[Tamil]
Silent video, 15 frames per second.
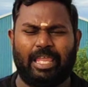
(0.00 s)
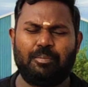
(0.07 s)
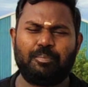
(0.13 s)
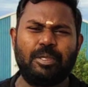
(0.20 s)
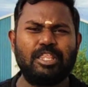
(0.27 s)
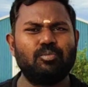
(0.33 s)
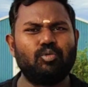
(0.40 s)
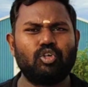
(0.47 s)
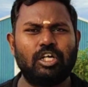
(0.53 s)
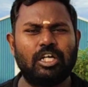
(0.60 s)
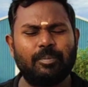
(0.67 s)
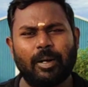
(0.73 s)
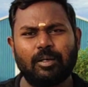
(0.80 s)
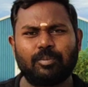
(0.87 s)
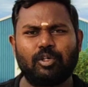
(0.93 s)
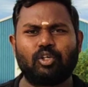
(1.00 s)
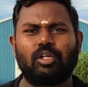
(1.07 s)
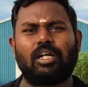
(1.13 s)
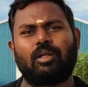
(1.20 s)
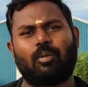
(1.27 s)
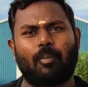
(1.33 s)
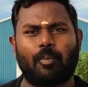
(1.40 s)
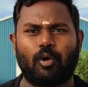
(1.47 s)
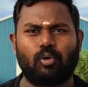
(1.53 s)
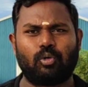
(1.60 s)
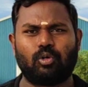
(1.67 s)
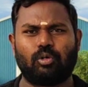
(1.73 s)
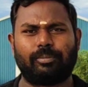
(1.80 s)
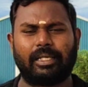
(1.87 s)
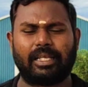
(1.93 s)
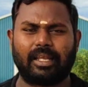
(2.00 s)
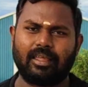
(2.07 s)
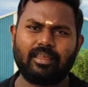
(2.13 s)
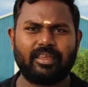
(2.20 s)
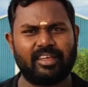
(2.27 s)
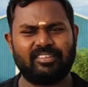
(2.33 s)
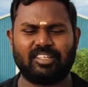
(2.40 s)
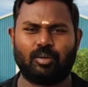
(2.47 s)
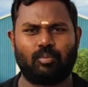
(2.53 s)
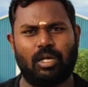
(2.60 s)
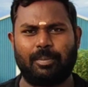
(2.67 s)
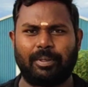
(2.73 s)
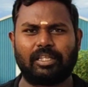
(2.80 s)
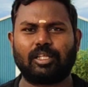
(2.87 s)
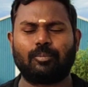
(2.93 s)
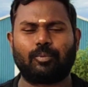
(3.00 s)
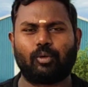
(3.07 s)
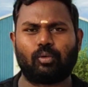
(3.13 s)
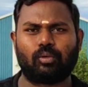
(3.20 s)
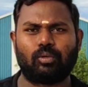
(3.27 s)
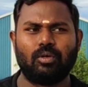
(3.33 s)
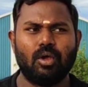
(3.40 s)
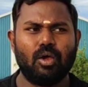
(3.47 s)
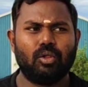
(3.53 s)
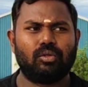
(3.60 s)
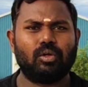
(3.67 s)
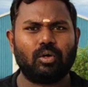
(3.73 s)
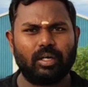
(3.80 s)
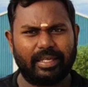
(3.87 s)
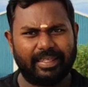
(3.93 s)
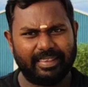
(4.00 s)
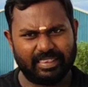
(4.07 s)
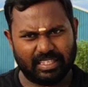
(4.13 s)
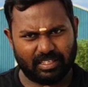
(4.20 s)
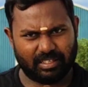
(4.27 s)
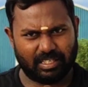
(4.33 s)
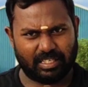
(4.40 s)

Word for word: இப்போ இந்த மூணு டிபார்ட்மெண்ட்டுக்குள்ளே நம்ம போகணும் அப்படின்னா எக்ஸாம் மூலியமாக தான் போகணும் ஸோ இந்த